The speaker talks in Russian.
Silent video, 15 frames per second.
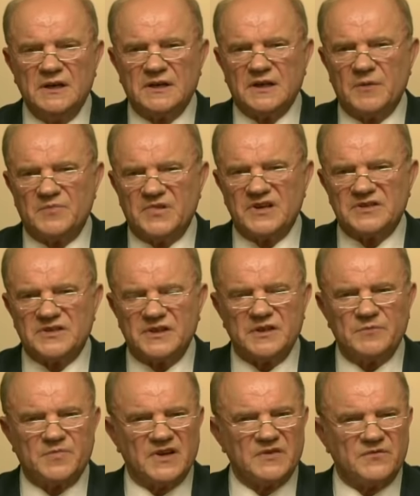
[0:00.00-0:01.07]

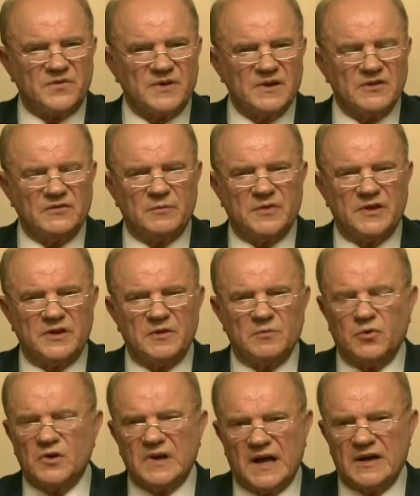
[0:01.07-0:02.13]
написанные Панфиловыми и
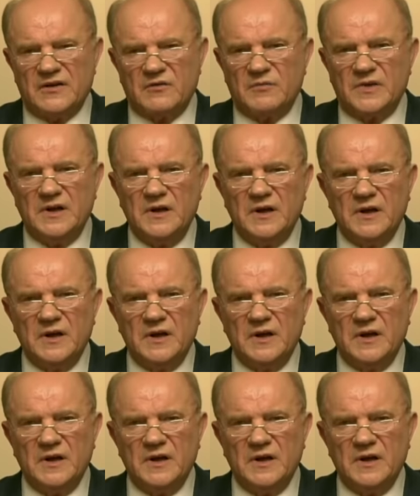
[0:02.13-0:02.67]
Булаевыми,